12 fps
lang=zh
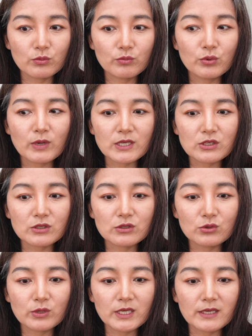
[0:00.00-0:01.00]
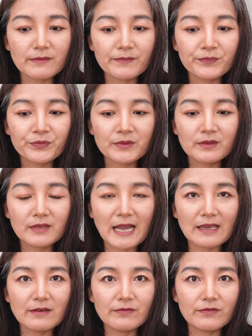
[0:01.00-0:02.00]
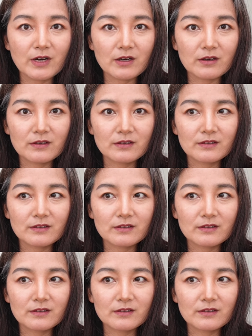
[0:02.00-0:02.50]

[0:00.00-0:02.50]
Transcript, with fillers: 不管是对哪一方